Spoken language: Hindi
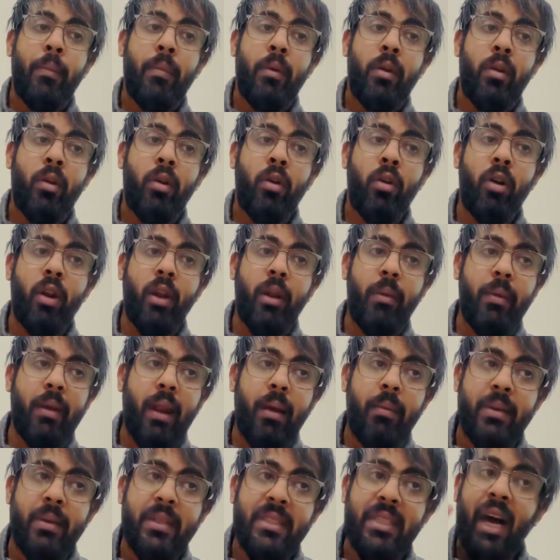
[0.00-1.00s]
लोगों ने
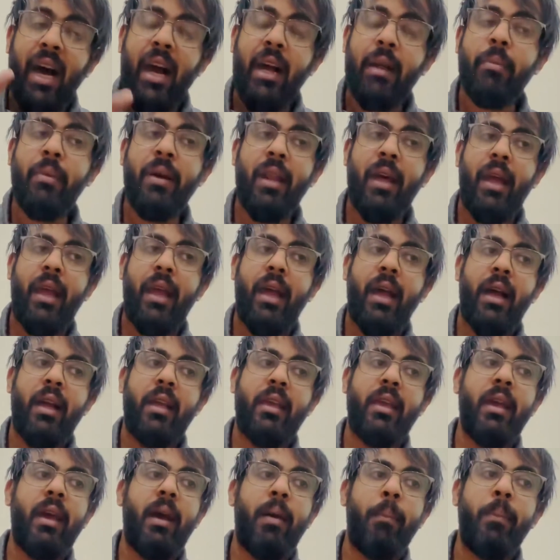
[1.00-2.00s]
मेरा मजाक बनाया
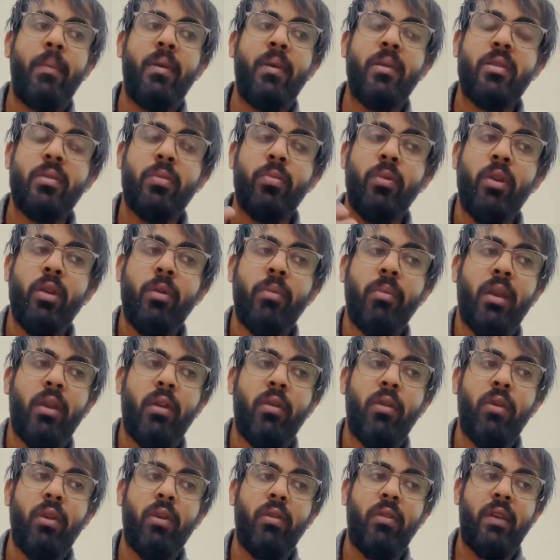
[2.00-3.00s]
कि हम इस मुल्क में
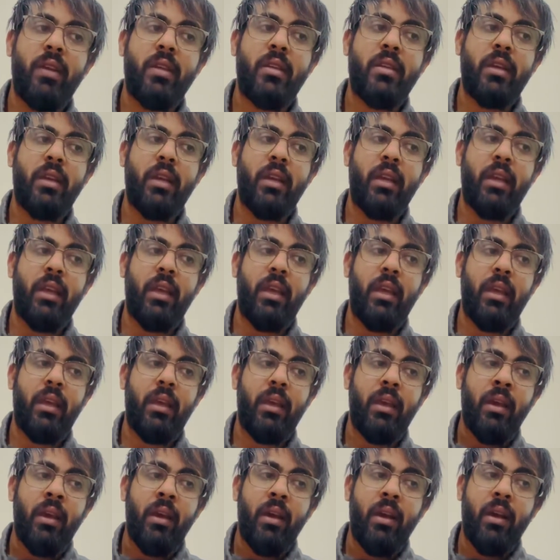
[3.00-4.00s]
क्यों इन्वेस्ट
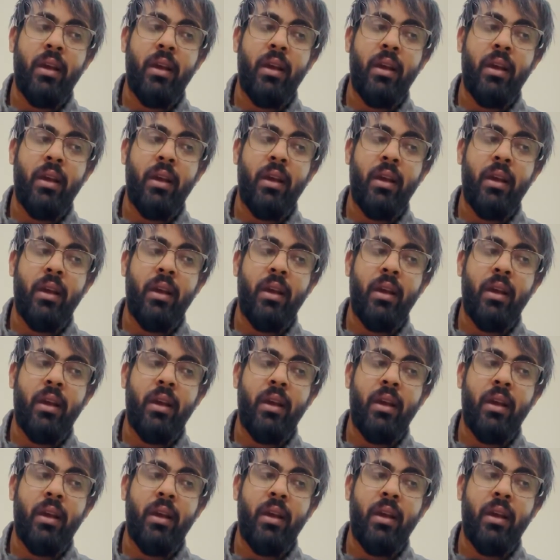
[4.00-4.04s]
करें